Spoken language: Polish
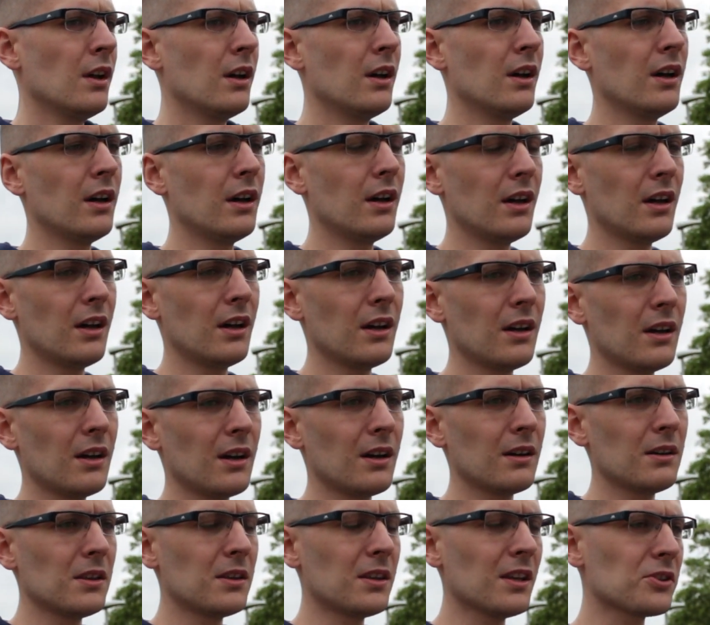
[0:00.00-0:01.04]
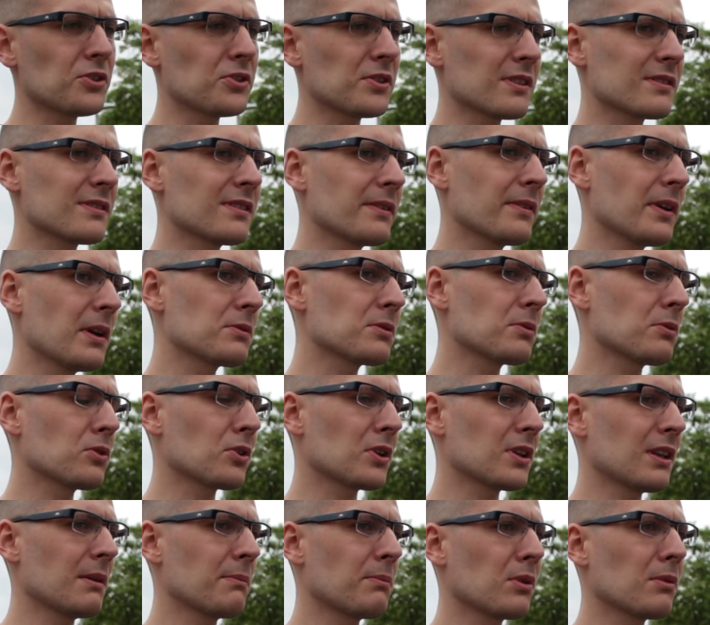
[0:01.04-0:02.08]
Yy, I też się zastanawiałem, żeby
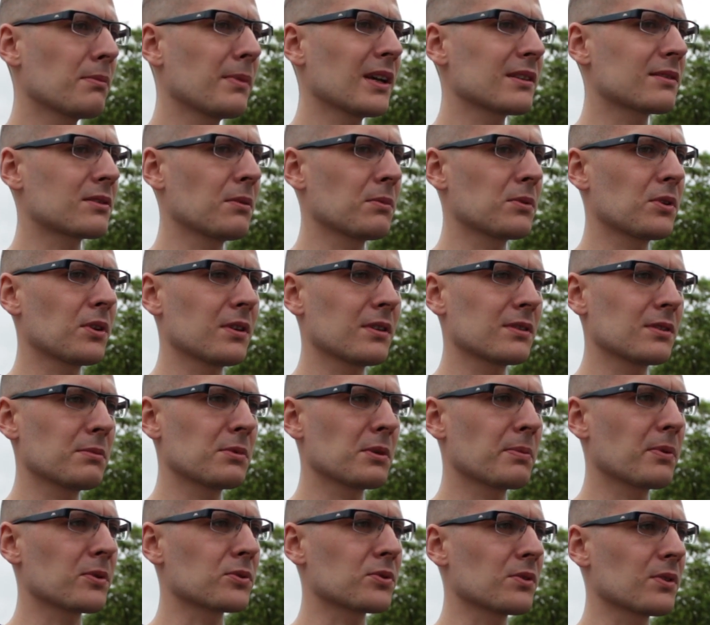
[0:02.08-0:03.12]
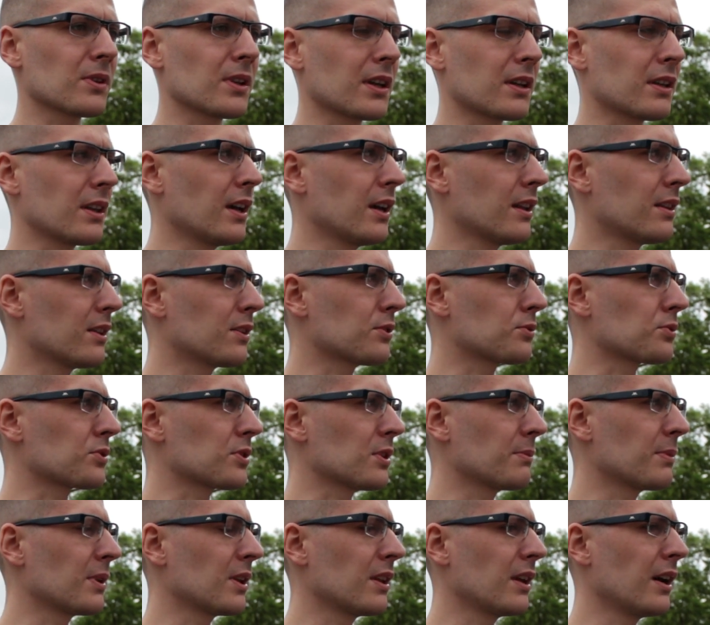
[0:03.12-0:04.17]
trochę tam pod maską trochę zrobić porządek, nie? Też mhm. u
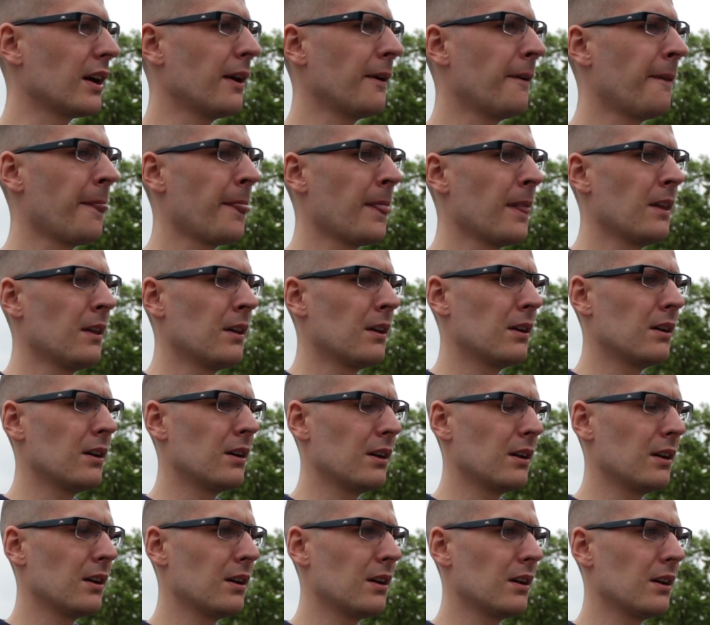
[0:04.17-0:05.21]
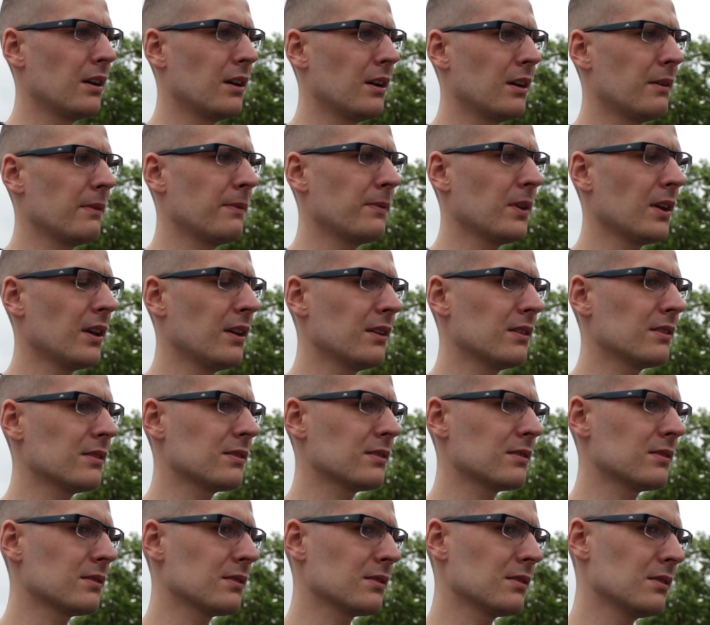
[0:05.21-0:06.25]
siebie, nie? E,
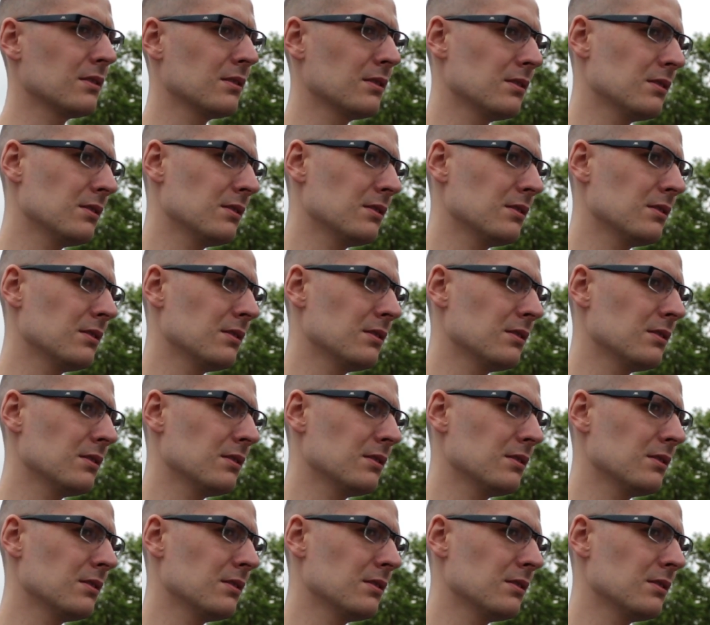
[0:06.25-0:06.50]
więc... Yy...